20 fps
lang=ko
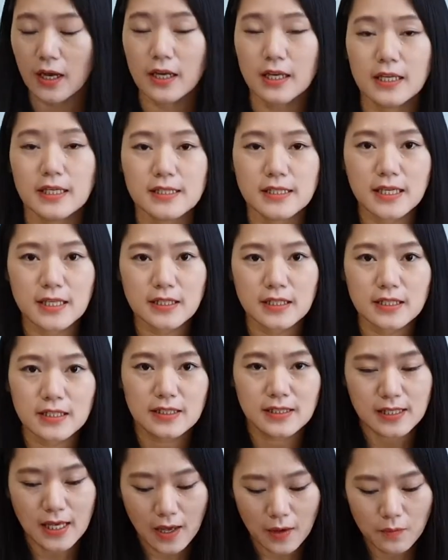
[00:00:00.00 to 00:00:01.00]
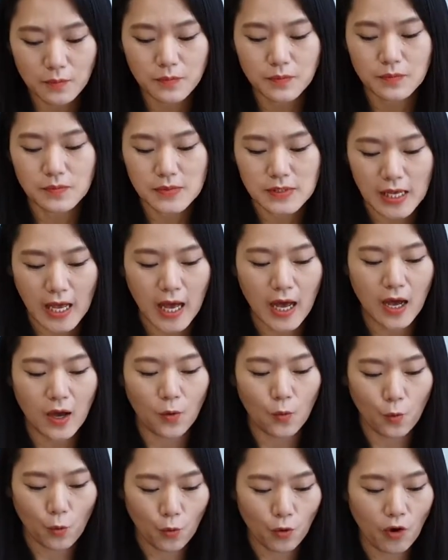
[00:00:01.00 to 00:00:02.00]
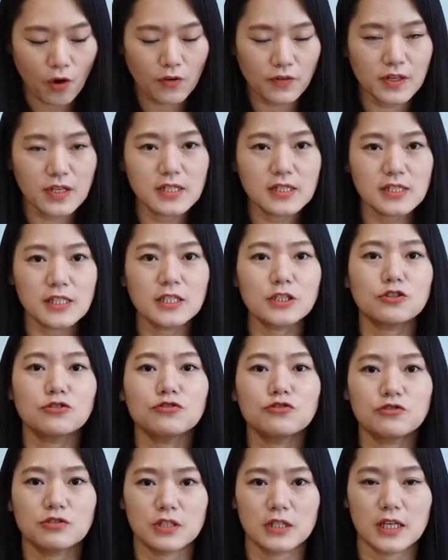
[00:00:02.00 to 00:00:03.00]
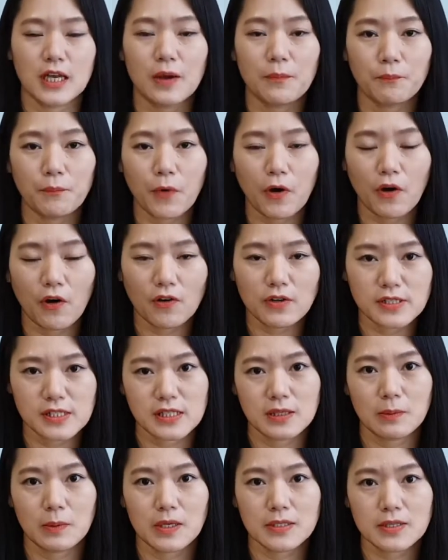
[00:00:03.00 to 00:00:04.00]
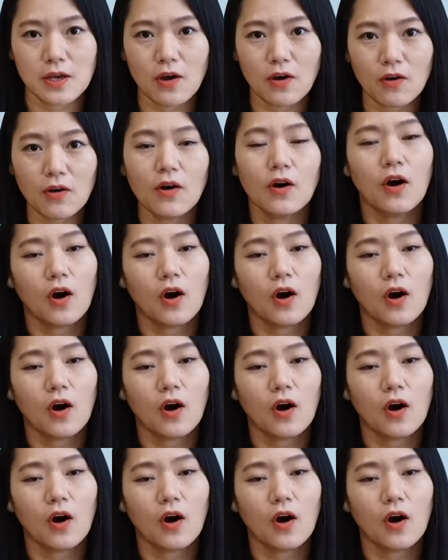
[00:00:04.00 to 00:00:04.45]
이제는 3, 4, 5번은 친구들이 한번 집에서